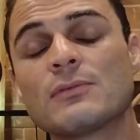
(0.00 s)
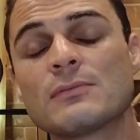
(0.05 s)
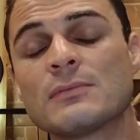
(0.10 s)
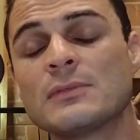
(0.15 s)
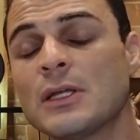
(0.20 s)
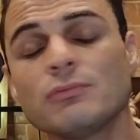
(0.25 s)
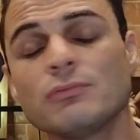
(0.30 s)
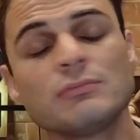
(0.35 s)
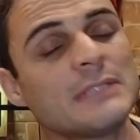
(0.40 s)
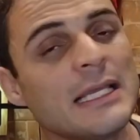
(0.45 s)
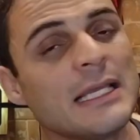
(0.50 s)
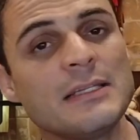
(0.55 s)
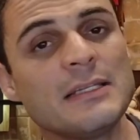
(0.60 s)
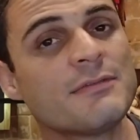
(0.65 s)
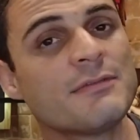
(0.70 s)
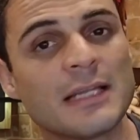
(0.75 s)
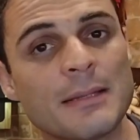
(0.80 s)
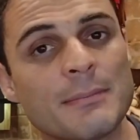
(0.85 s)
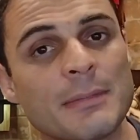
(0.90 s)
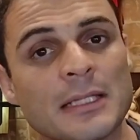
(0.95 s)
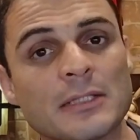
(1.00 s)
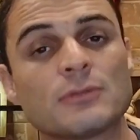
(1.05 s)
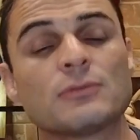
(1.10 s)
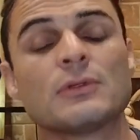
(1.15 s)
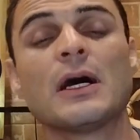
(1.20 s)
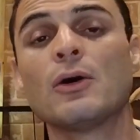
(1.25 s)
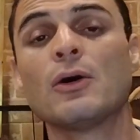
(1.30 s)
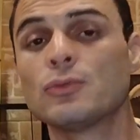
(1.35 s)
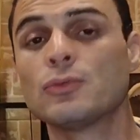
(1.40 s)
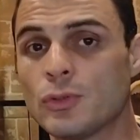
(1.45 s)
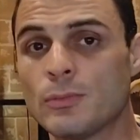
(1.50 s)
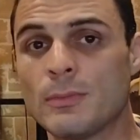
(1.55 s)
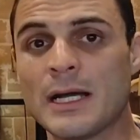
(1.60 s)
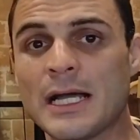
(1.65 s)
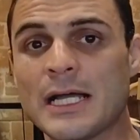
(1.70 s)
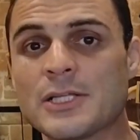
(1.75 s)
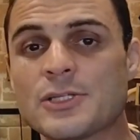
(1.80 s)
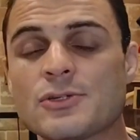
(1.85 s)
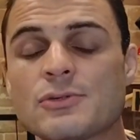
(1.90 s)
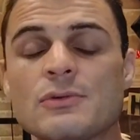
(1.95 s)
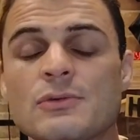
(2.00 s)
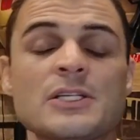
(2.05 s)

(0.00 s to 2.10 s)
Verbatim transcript: não tem nivelamento automático,